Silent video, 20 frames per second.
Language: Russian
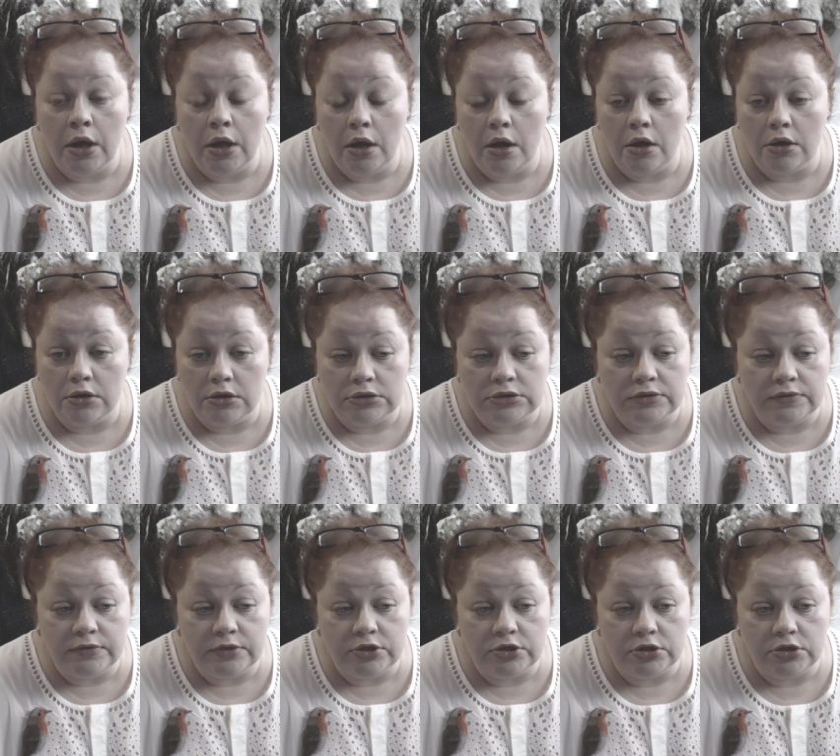Она
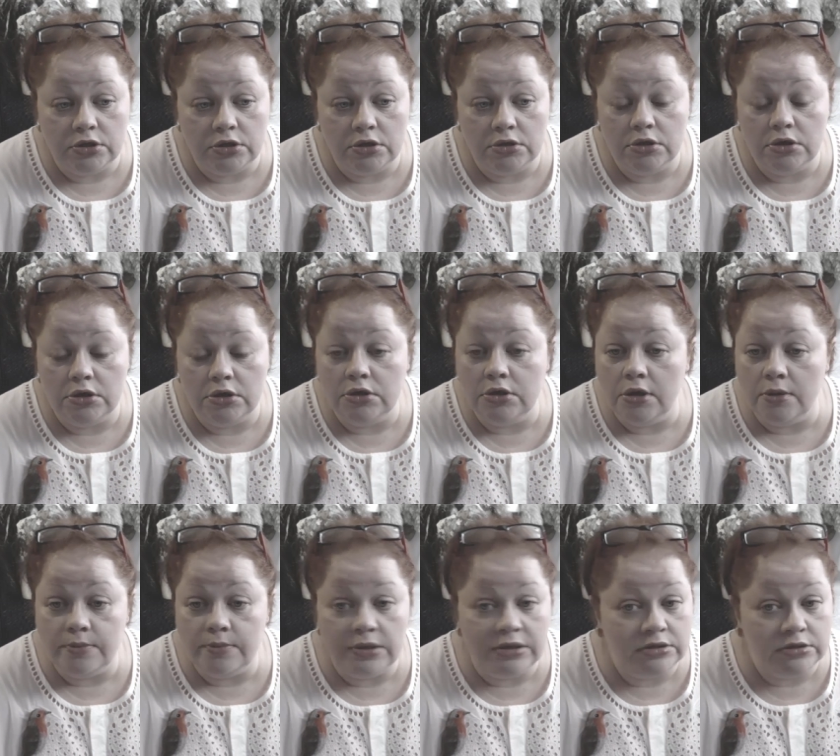совершенно
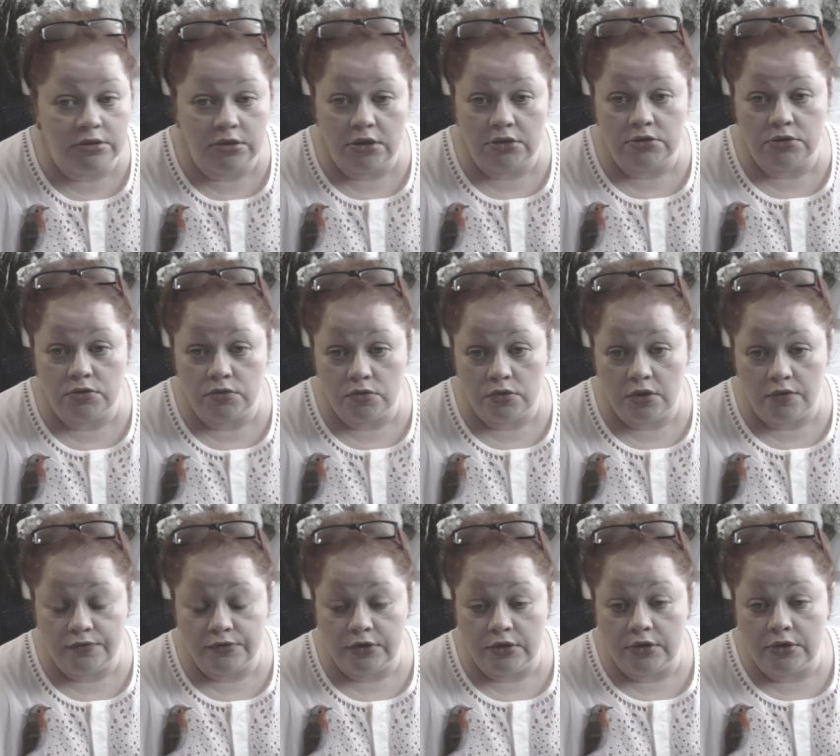открытая, присылайте туда
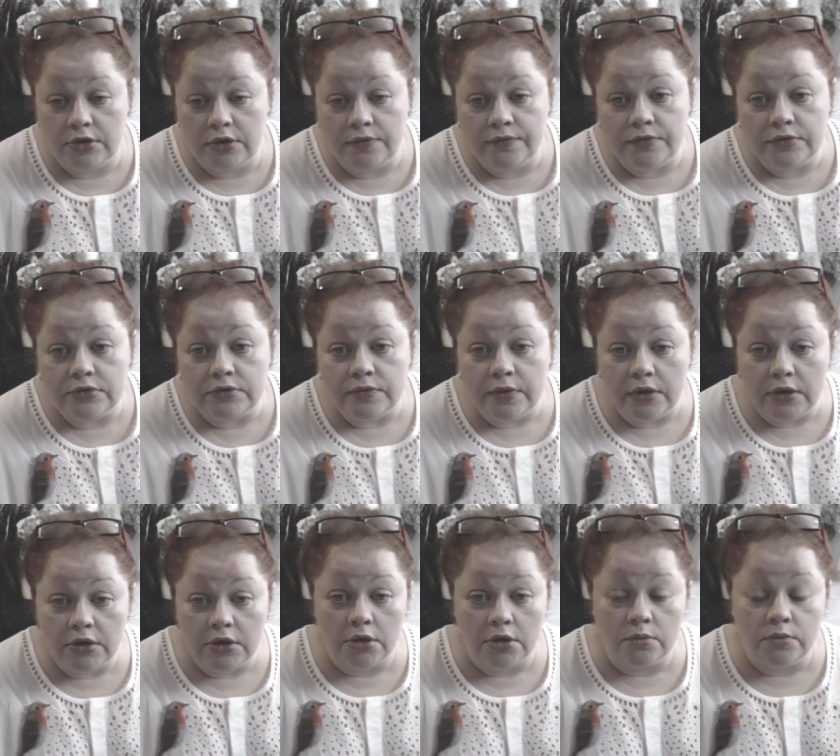фотографии
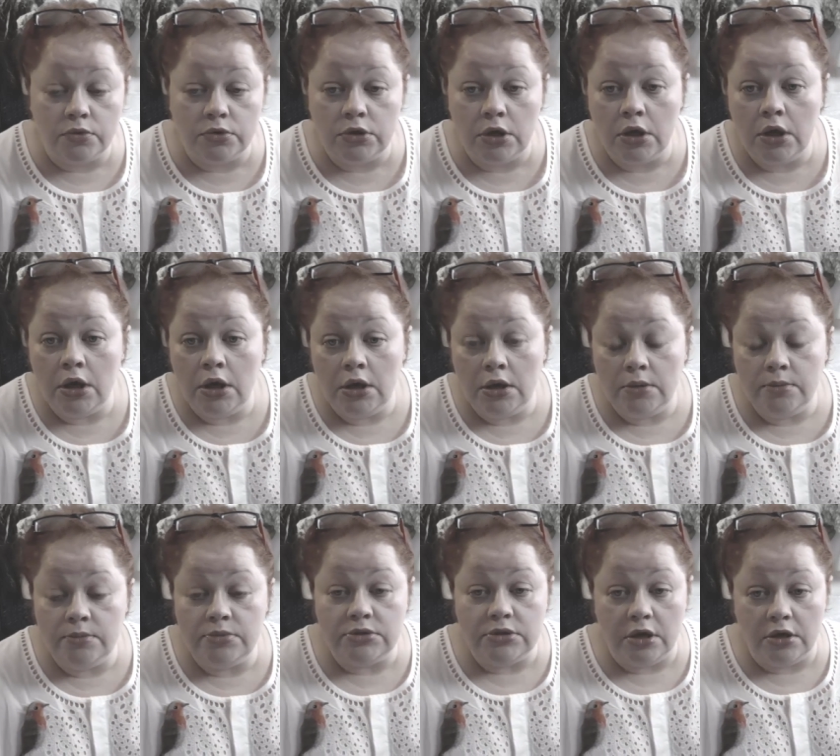своих работ.
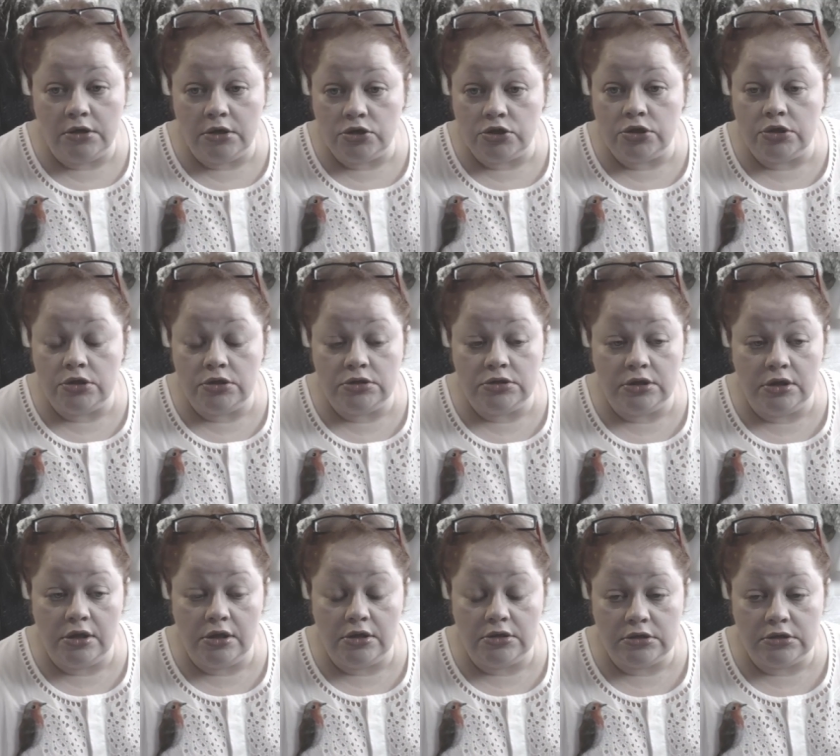Бесконечно
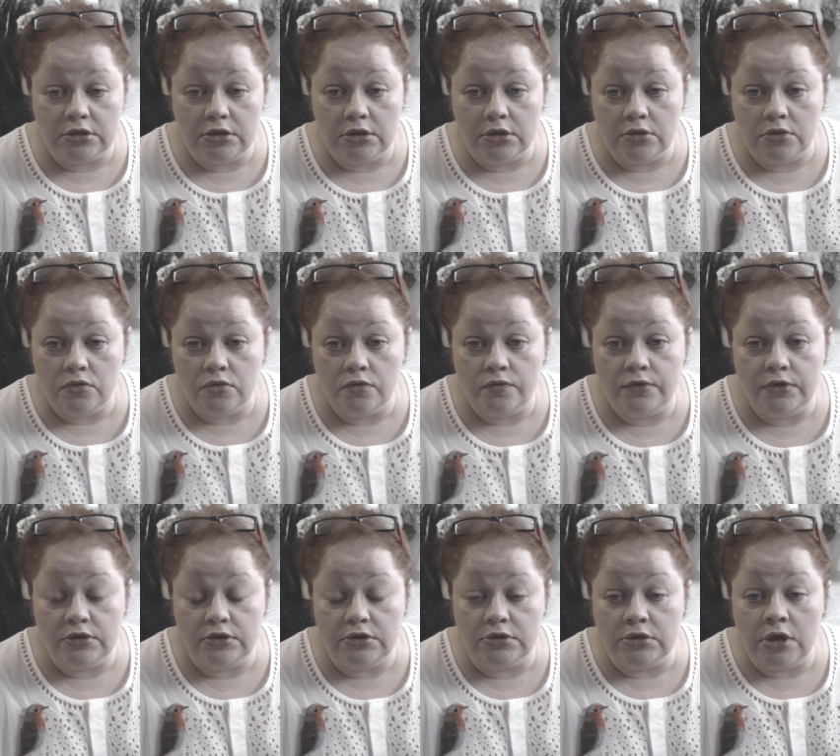интересно это
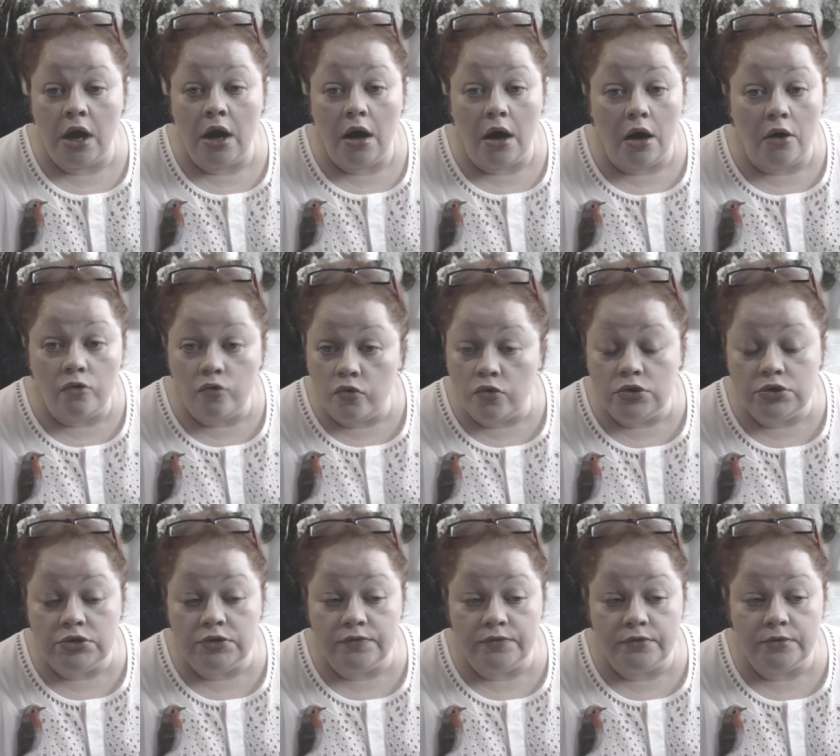увидеть. А
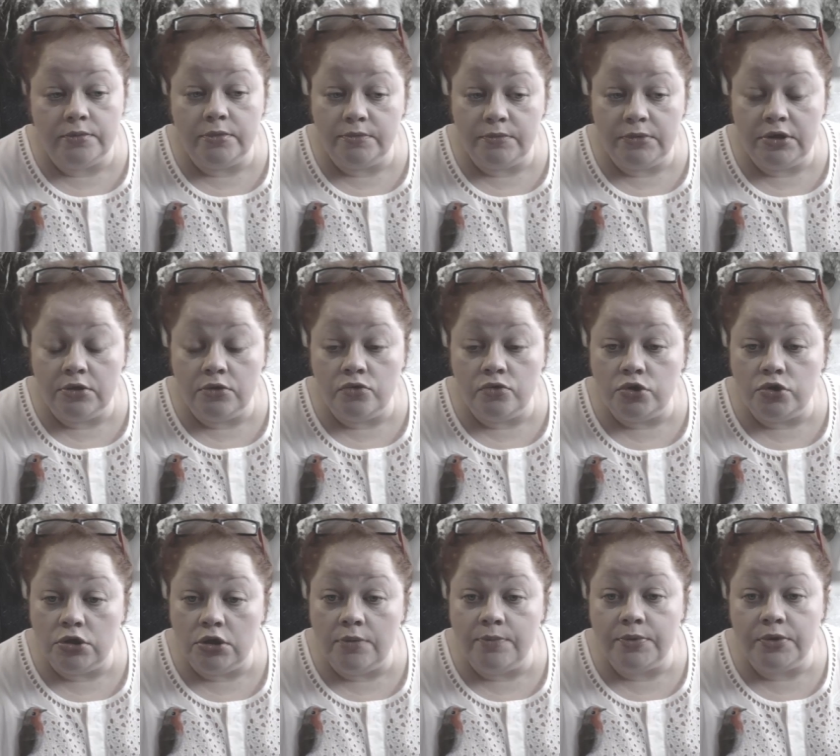отзывы мне
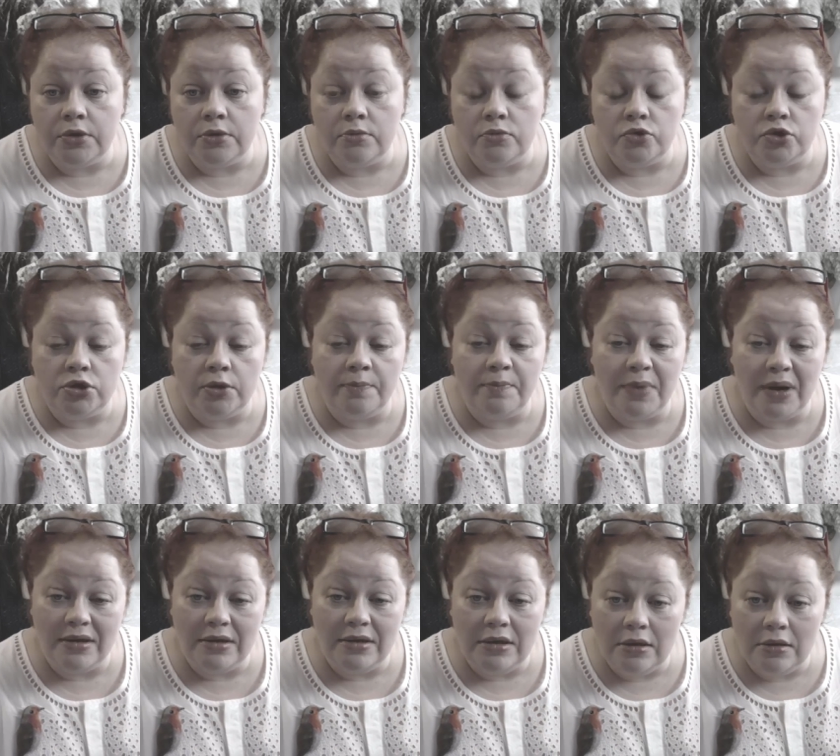нужны, потому что
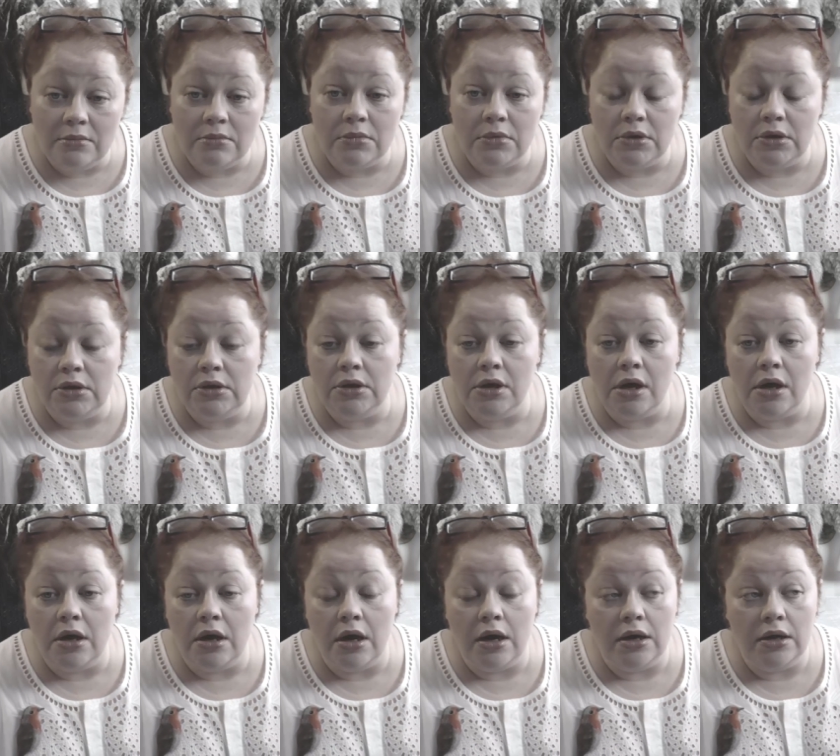по ним
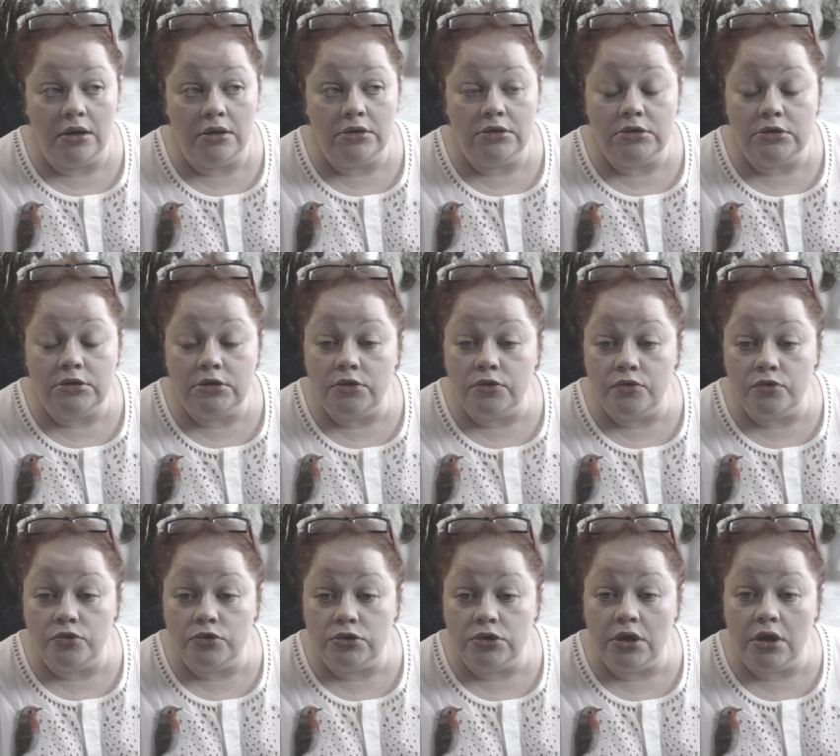я
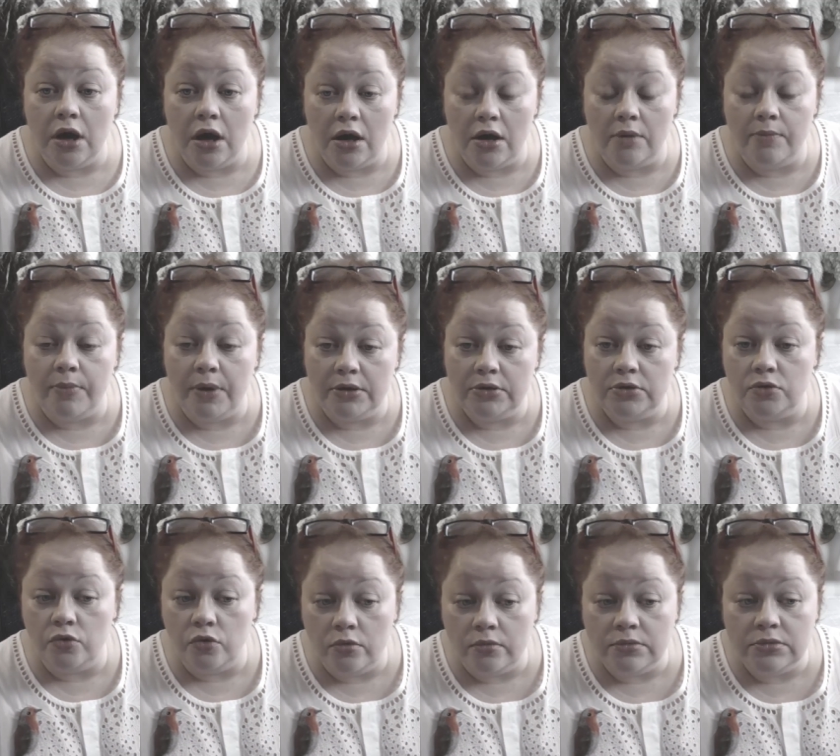ориентируюсь, как
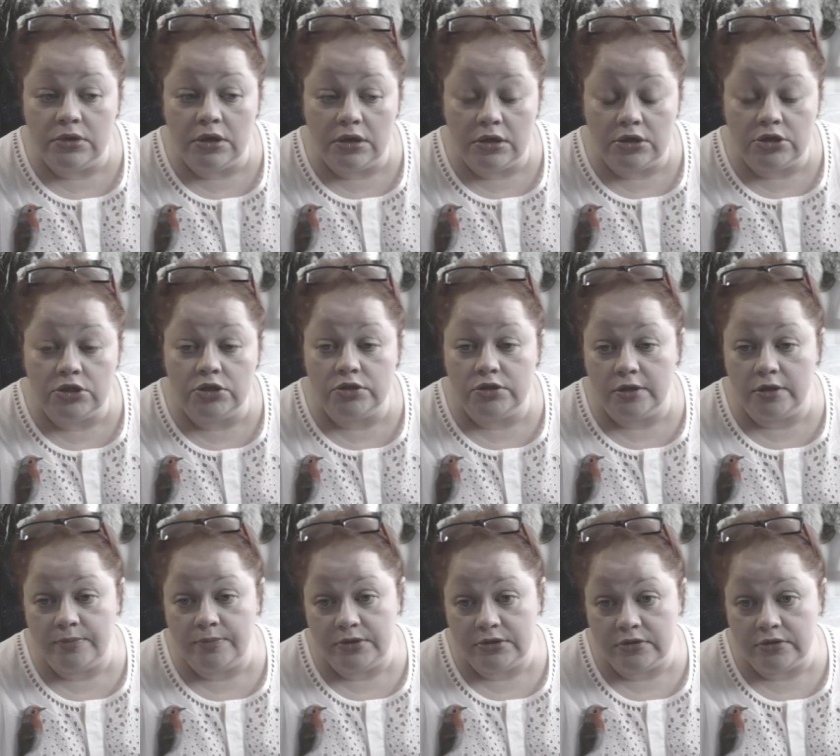потом дальше
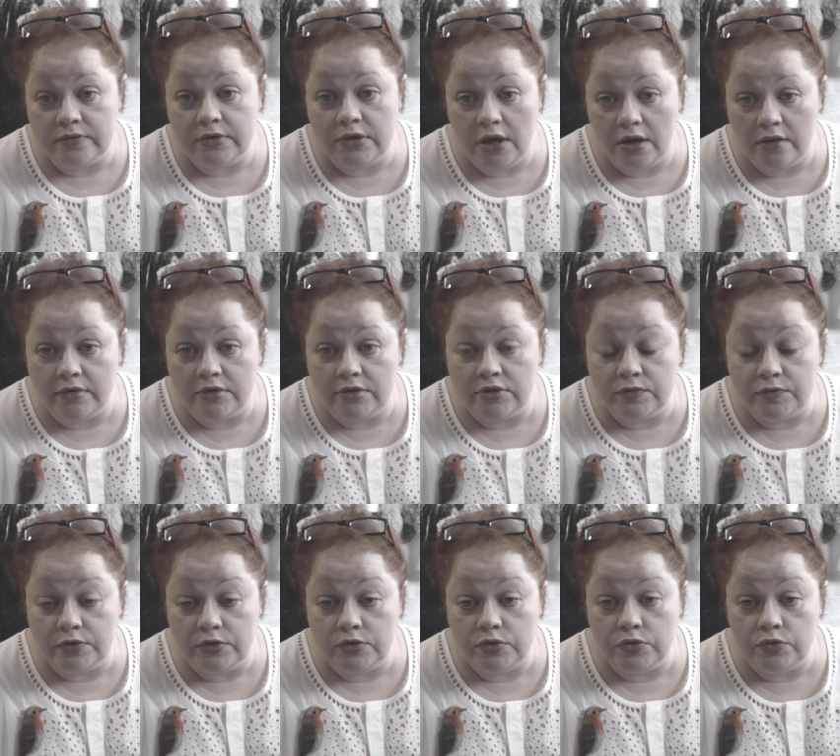записывать для вас
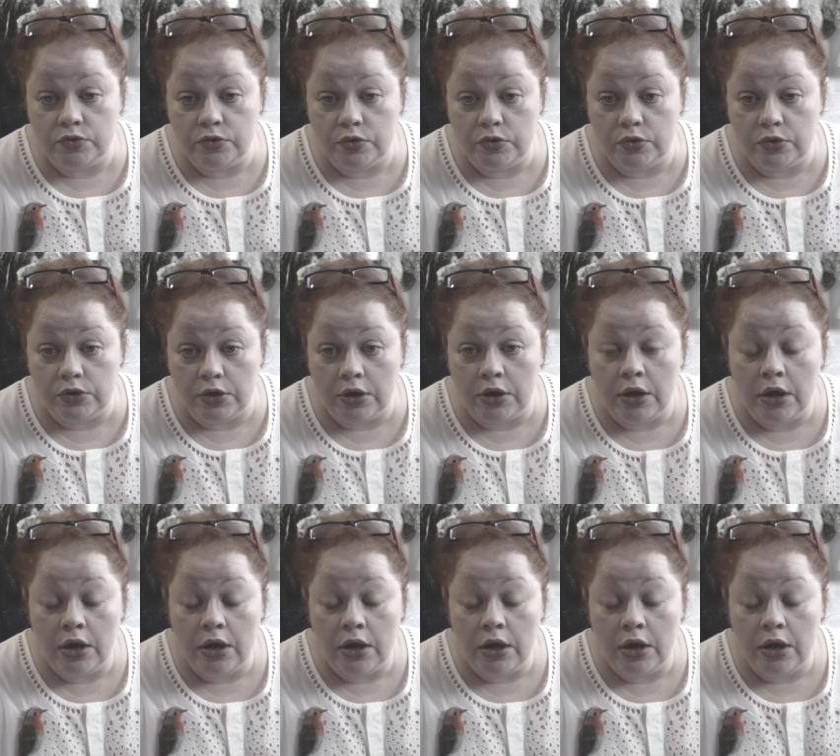видеоуроки.